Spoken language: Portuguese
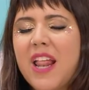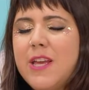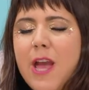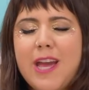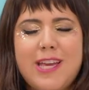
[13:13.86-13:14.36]

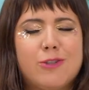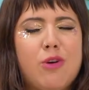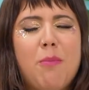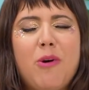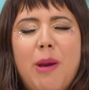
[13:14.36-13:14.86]
E aí a
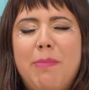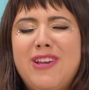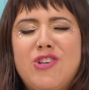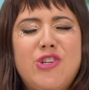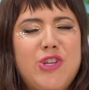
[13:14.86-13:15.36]
sua boca é
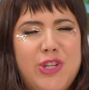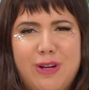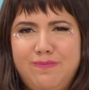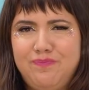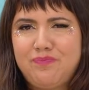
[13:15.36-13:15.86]

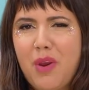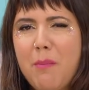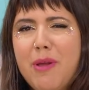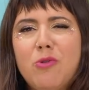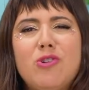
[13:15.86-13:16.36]
preenchida
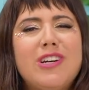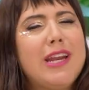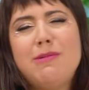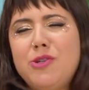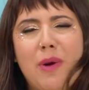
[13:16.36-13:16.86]
pelo
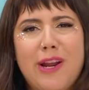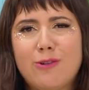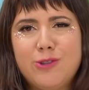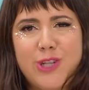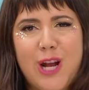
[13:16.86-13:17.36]
creme de
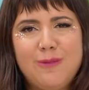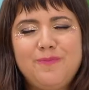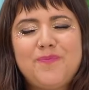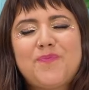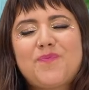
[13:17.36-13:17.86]
maracujá
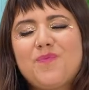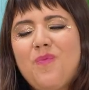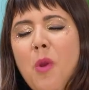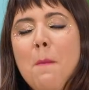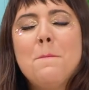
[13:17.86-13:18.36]

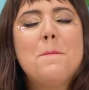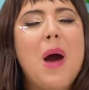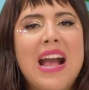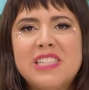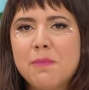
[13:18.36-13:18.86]

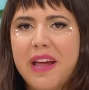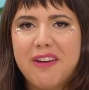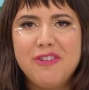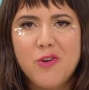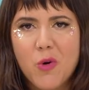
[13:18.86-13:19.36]
mais
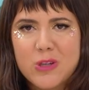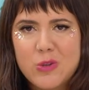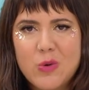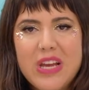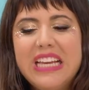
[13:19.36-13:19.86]

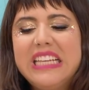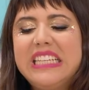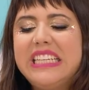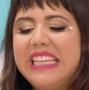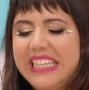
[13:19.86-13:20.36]
maravilhoso
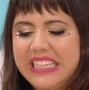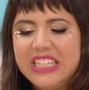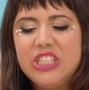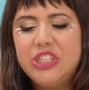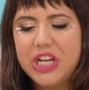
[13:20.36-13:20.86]
que
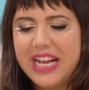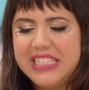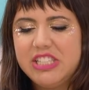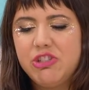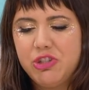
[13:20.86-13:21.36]
já
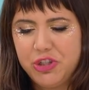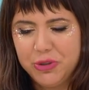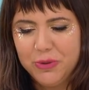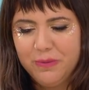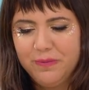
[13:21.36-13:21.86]
existiu.